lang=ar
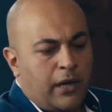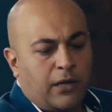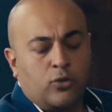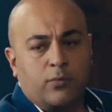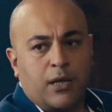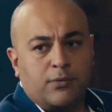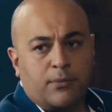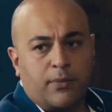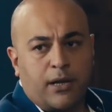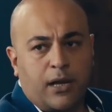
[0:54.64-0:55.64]
كان عندهم
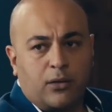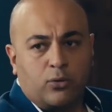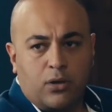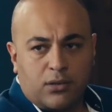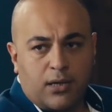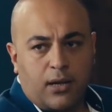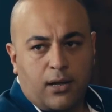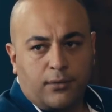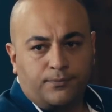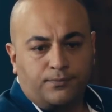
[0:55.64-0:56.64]
كبسه امبارح على تجار
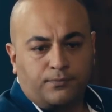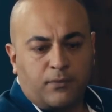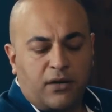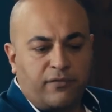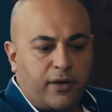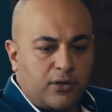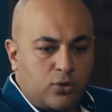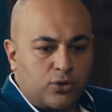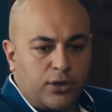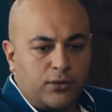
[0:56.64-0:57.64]
سلاح رفاعي
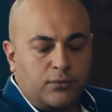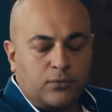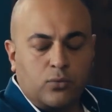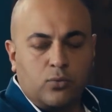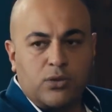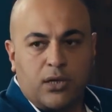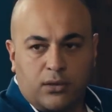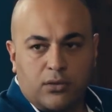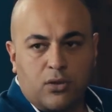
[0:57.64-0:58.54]
استشهد وزناتي